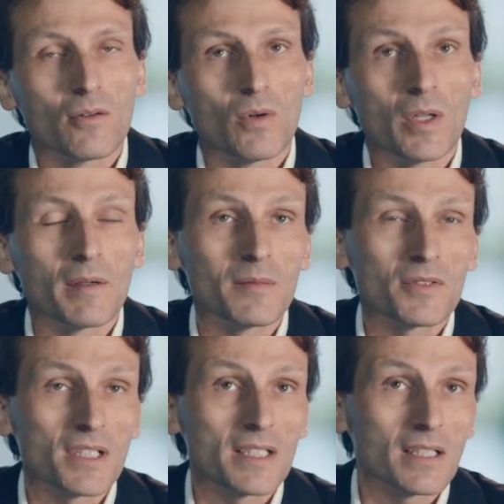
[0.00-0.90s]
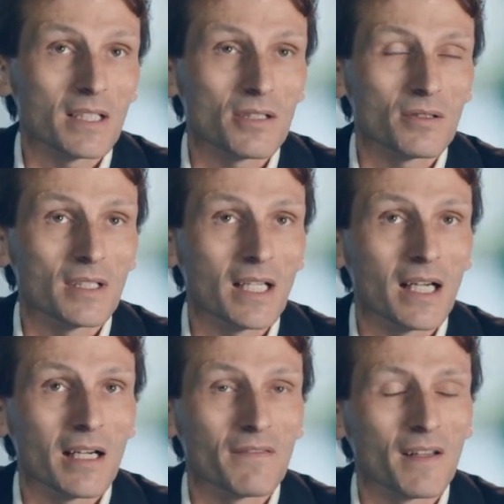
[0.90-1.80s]
Cuando hablamos en este caso de
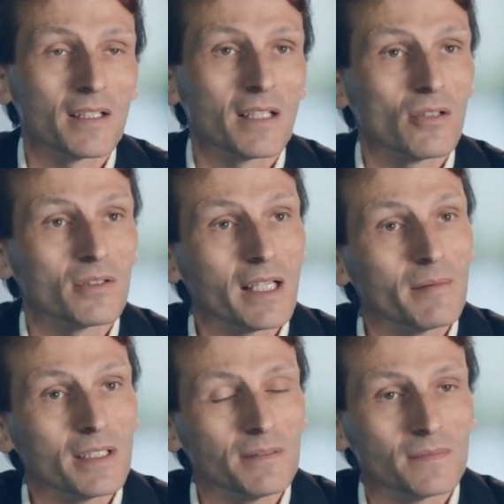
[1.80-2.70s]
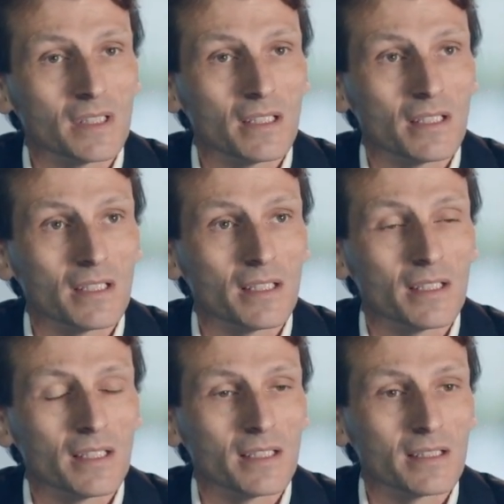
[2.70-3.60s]
la faceta contable,
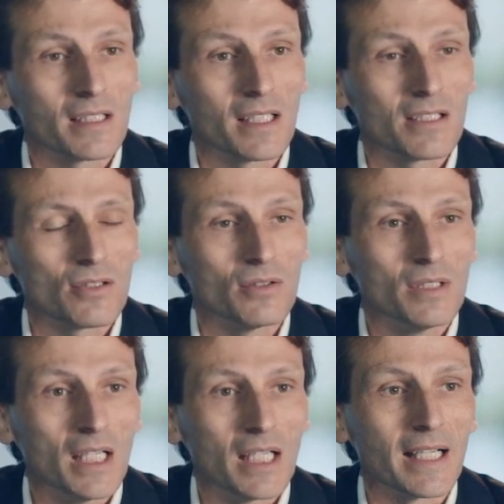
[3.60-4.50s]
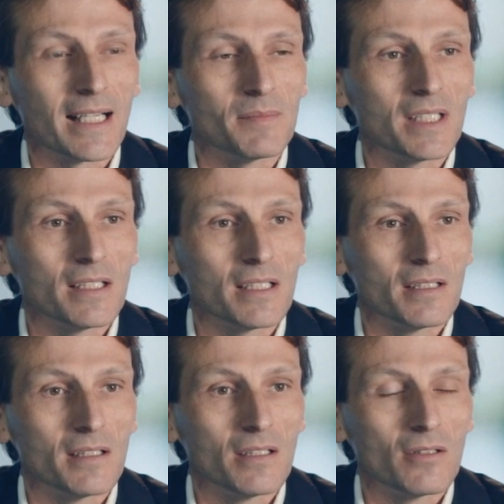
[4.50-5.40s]
eh, en este caso
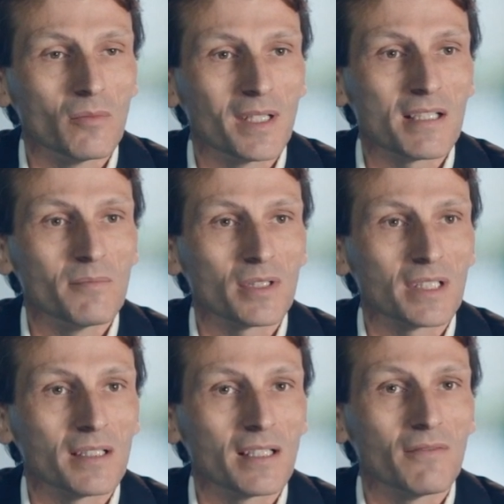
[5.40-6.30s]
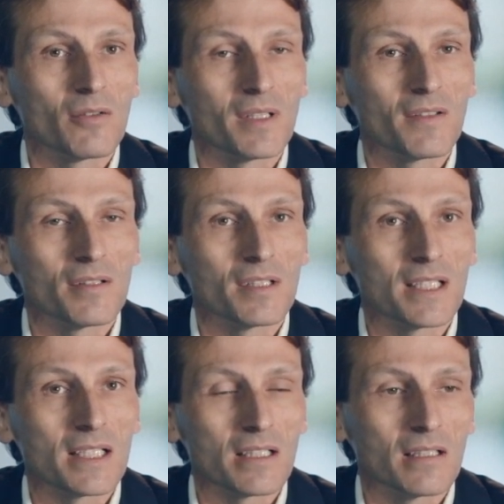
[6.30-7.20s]
realmente lo más importante de la formación
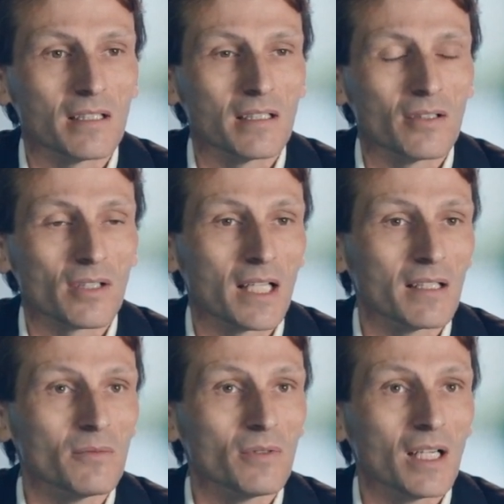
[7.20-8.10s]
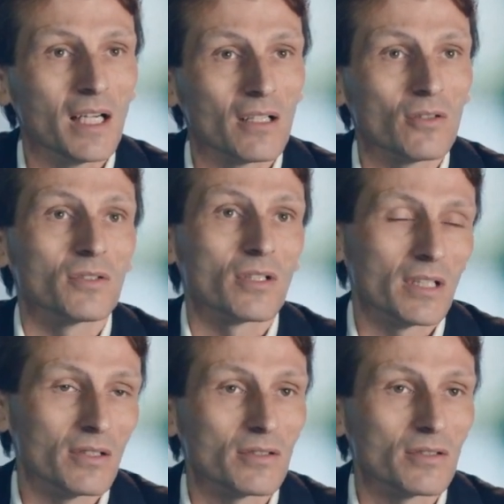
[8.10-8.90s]
es en eh, lo relativo al control de